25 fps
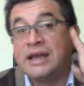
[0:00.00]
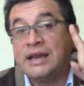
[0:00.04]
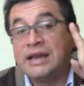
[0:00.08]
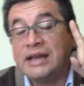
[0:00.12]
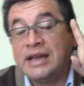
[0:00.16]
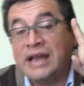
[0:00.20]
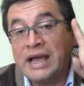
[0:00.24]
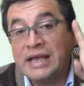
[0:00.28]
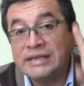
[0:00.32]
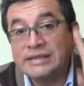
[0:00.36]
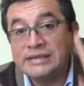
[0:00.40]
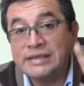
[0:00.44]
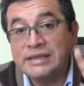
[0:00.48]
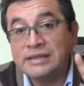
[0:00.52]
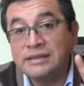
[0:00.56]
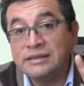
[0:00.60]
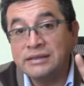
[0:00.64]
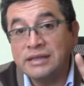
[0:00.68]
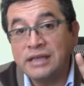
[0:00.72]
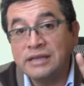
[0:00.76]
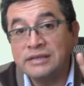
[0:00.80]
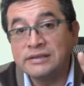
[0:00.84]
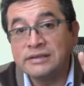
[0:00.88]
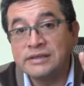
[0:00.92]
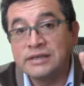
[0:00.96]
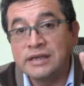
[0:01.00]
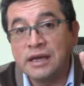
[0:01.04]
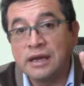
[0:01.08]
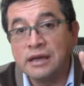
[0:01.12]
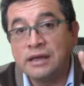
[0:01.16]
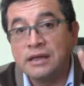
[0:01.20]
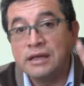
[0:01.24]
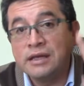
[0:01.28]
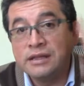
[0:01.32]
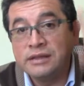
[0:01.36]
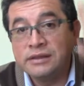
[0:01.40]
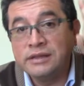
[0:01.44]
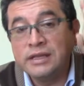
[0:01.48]
La sentencia
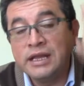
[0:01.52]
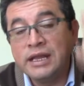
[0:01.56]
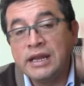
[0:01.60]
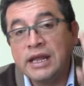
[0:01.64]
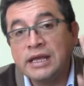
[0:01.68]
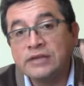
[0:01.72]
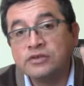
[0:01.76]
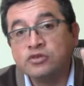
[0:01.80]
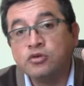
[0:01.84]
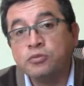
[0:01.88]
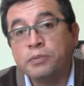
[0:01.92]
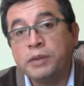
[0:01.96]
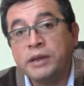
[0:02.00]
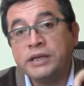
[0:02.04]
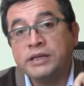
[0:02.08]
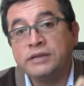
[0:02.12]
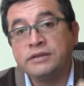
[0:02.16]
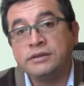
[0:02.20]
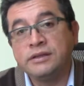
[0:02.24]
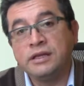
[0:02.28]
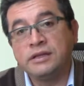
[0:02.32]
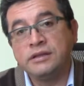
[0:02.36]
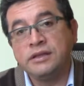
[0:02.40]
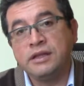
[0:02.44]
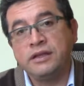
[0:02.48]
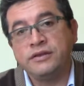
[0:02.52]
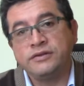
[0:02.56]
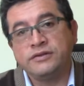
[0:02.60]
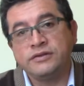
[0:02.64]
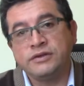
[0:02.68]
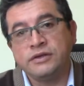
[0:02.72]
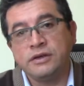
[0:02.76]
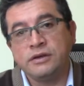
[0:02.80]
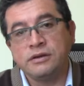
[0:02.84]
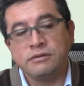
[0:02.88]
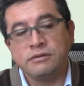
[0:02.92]
de la superintendencia.